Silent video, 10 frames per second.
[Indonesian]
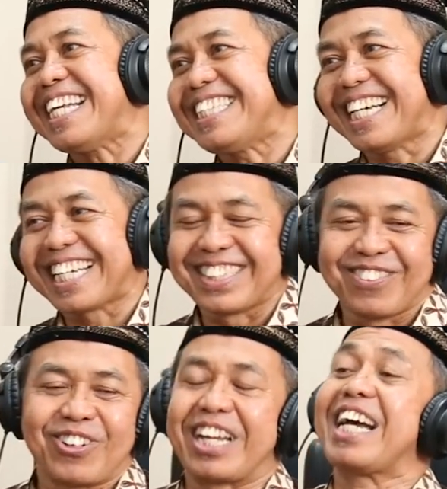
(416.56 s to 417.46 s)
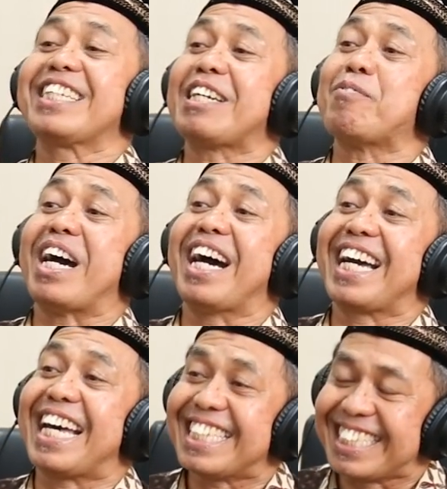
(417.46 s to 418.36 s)
aja gitu orang SMA
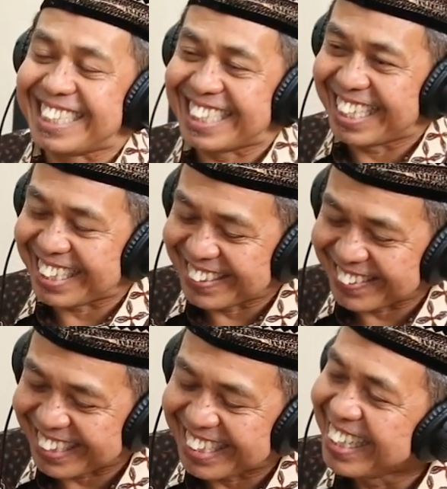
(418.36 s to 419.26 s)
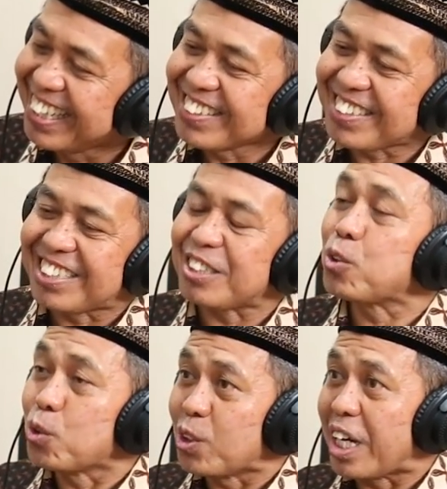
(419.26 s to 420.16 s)
kan iya, ya, iya, gitu iya. kan jadi
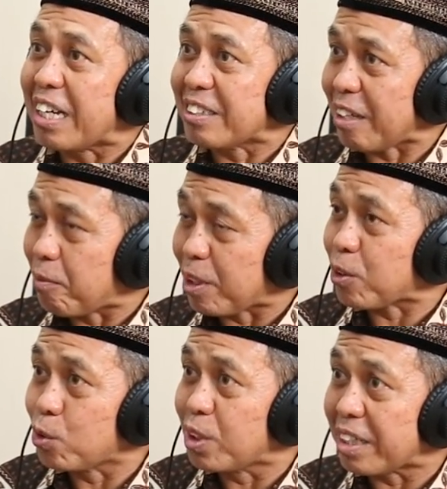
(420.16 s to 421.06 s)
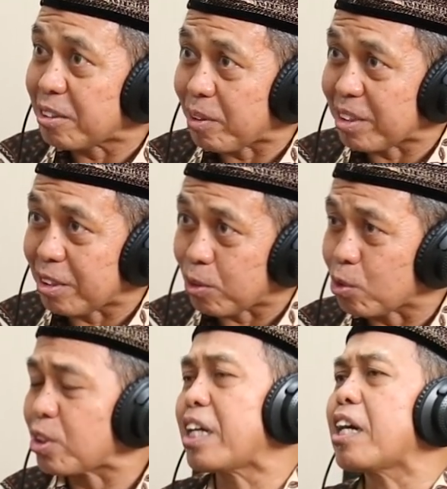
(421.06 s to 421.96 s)
gundah sampai gundah seperti itu
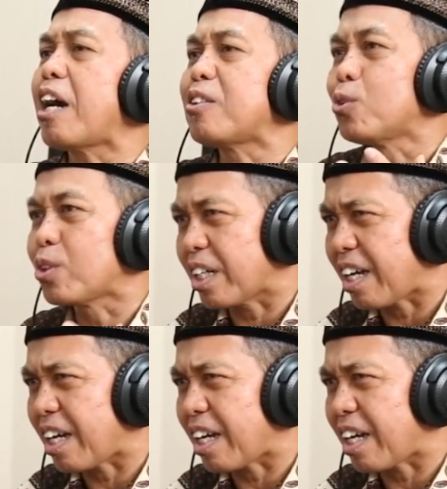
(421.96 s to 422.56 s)
saya ngadu ke